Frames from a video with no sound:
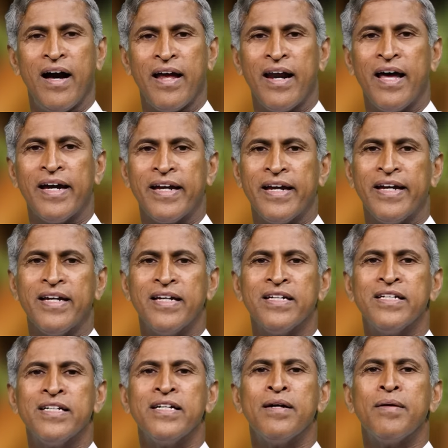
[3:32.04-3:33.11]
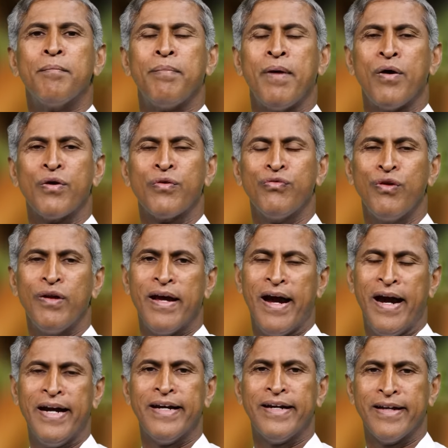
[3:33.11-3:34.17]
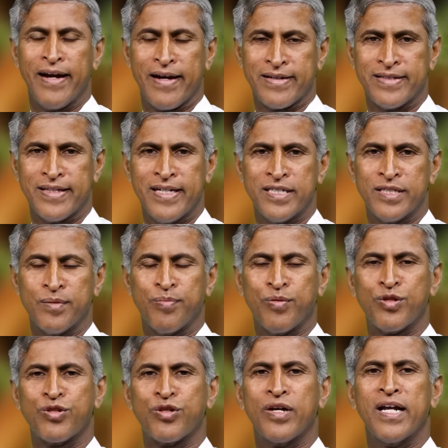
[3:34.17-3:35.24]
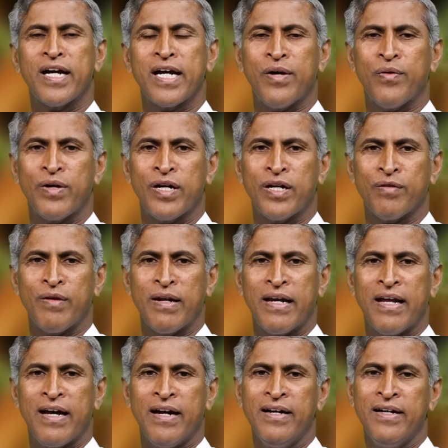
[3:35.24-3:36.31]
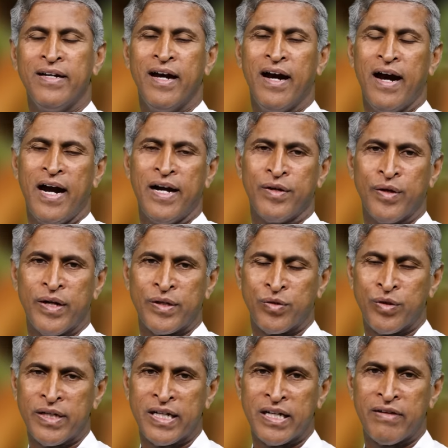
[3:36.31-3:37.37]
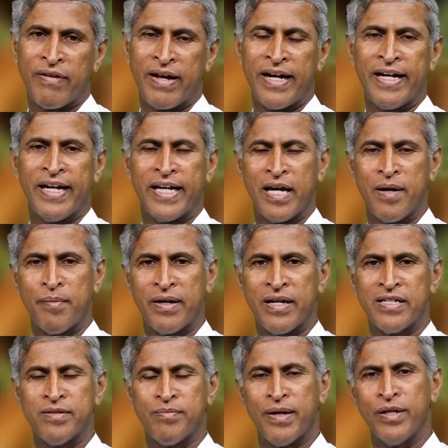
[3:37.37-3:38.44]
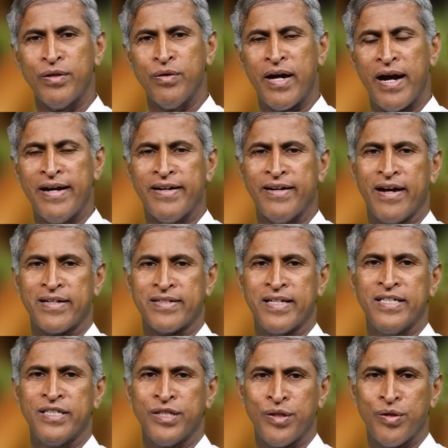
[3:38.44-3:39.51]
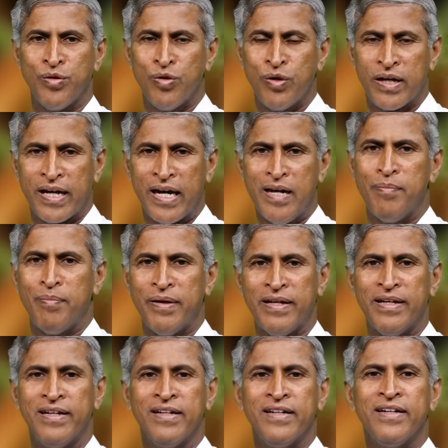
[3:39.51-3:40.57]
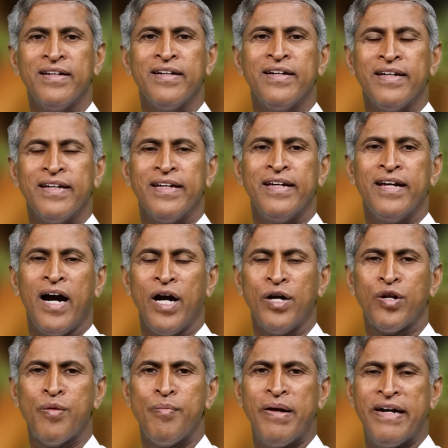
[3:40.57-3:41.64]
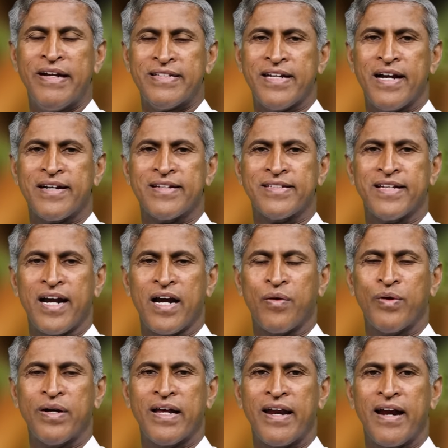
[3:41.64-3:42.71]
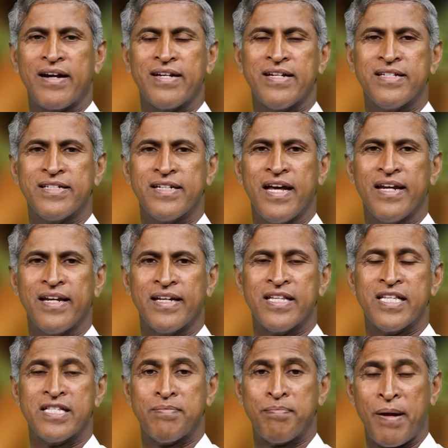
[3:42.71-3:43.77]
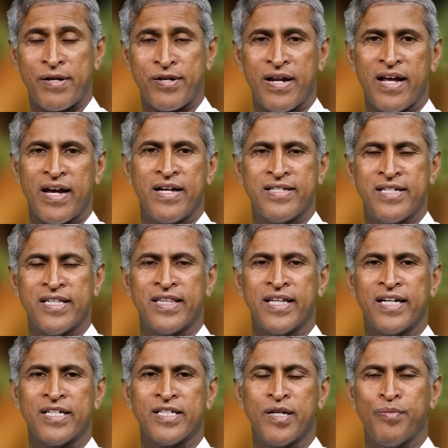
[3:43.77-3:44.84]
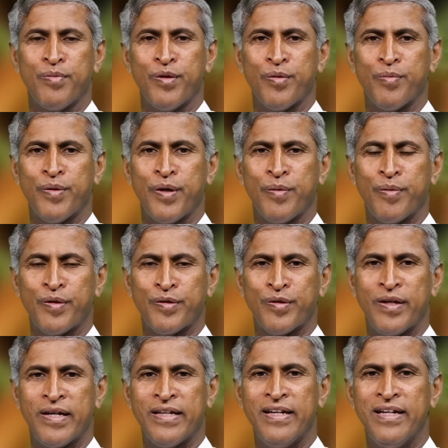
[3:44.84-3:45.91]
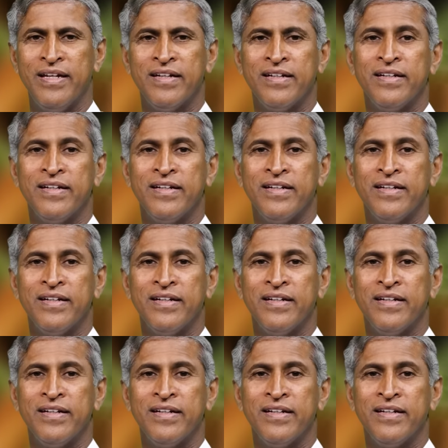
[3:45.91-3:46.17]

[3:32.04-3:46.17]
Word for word: అలాగే పవర్ఫుల్ యాంటీ ఆక్సిడెంట్స్ పుష్కలంగా ఉండటం వల్ల అటు ట్వంటీ వెరైటీ కెమికల్స్ మరియు యాంటీ ఆక్సిడెంట్స్ ఈ రెండు కలిపి ఈ ఆటోమిన్ డిజార్డర్స్ రాకుండా రక్షించడానికి ఇది స్పెషల్గా చింతగింజల పొడి ఉపయోగపడుతున్నదని